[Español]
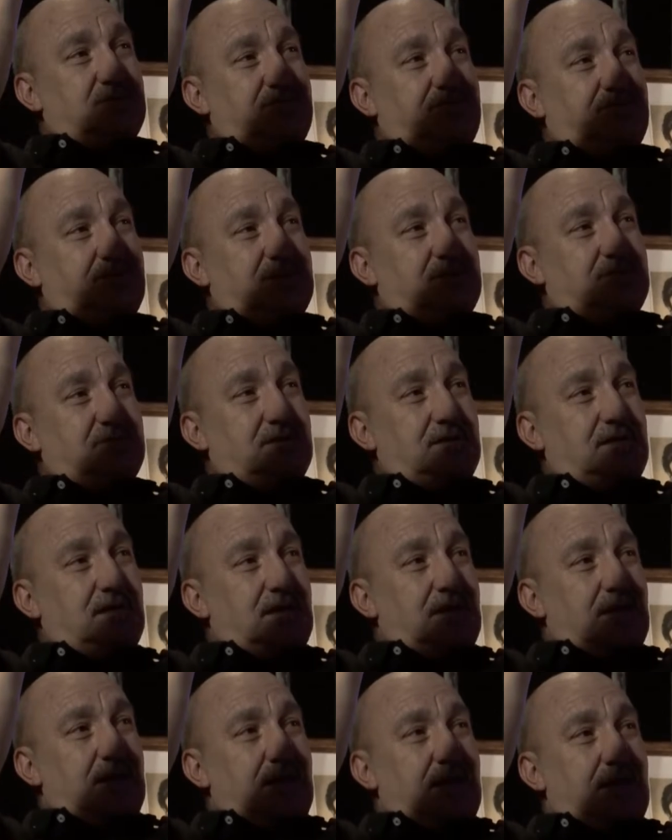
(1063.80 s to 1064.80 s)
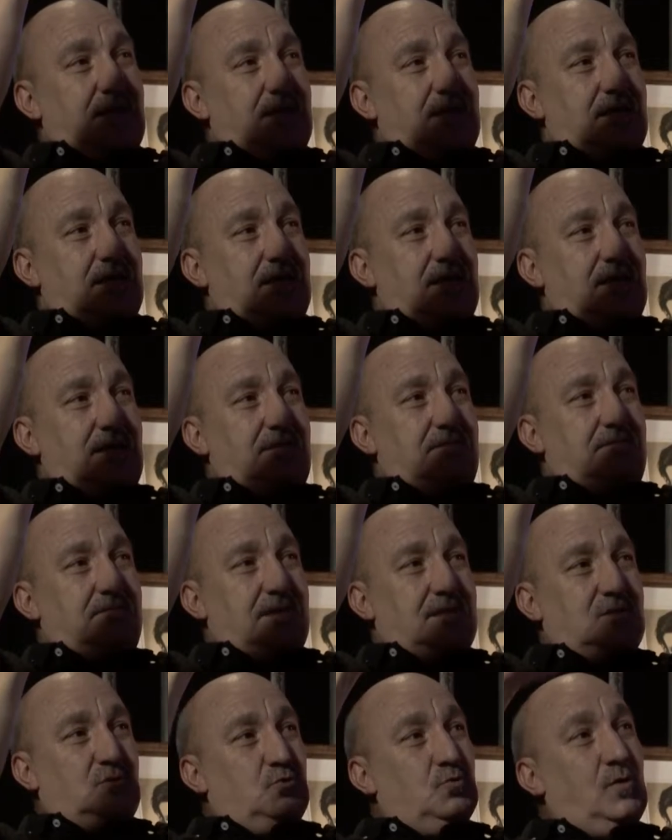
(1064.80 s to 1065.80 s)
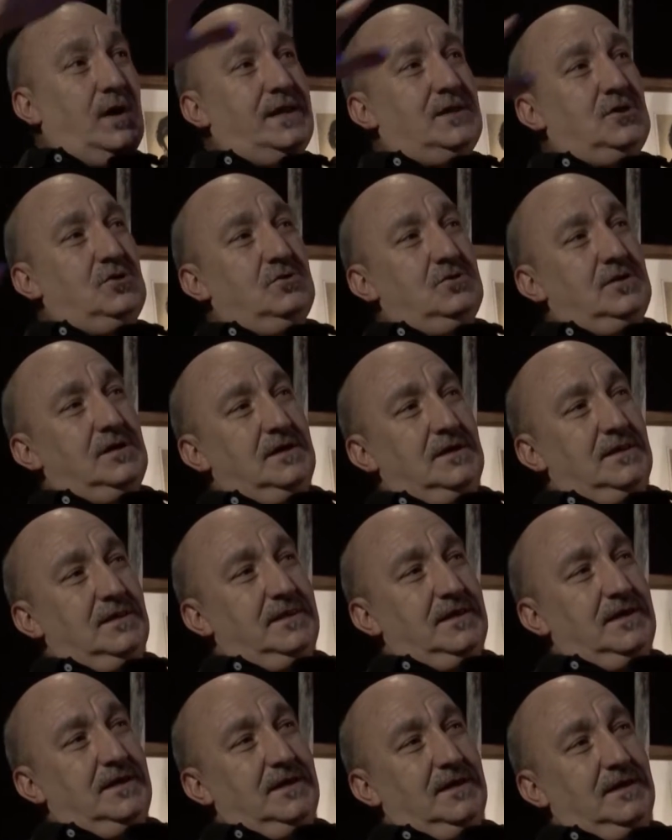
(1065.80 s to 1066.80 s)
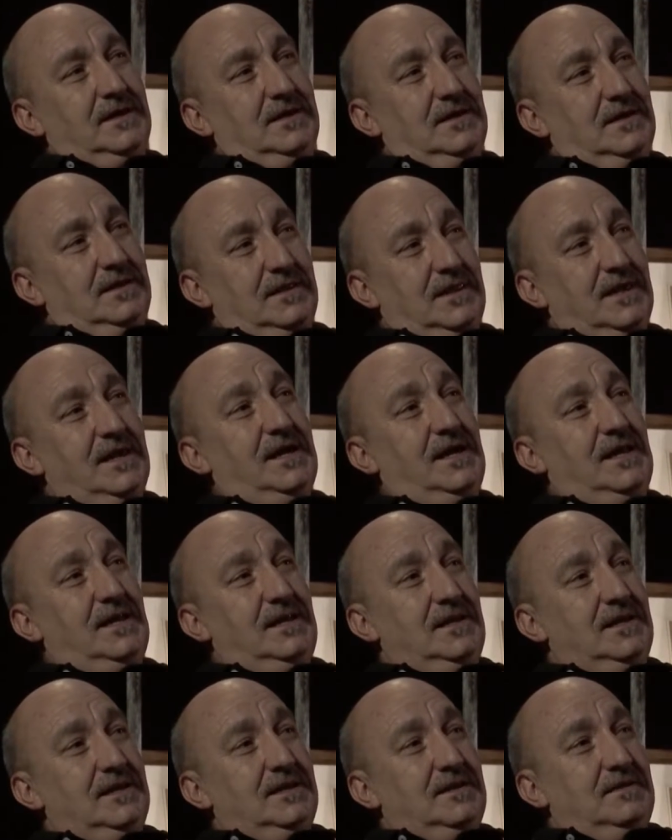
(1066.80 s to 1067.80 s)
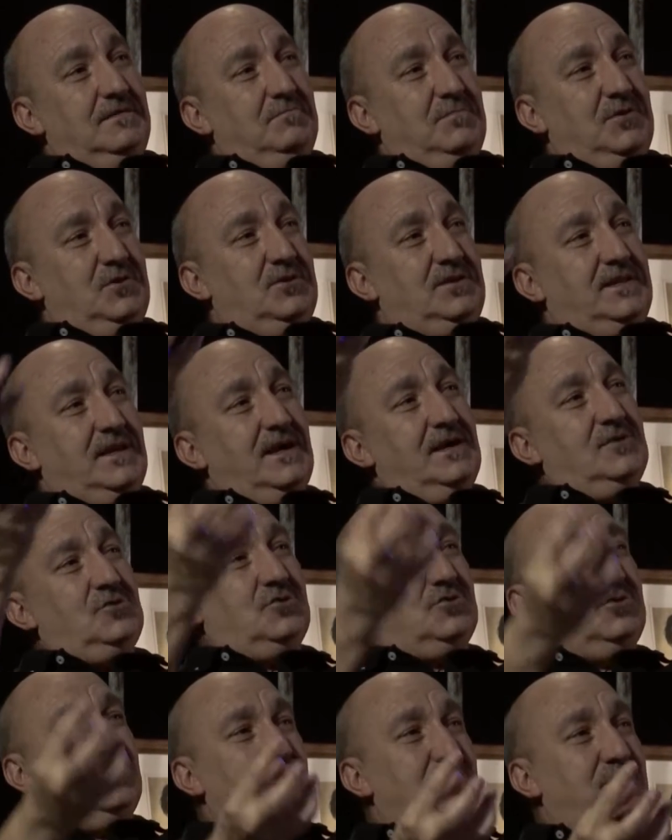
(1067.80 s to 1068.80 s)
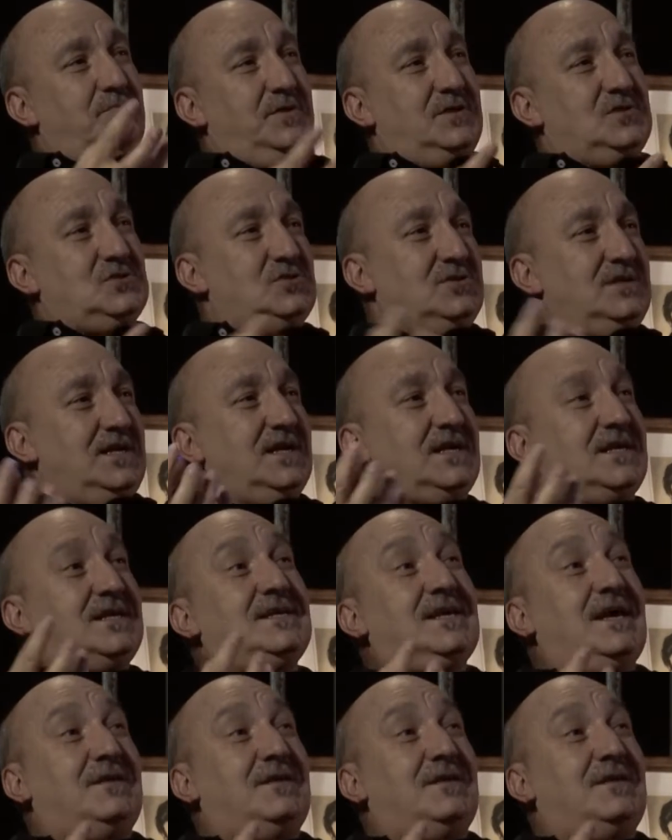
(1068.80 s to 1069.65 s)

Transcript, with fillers: fuese el vestuario de él, pero estaban todos los personajes que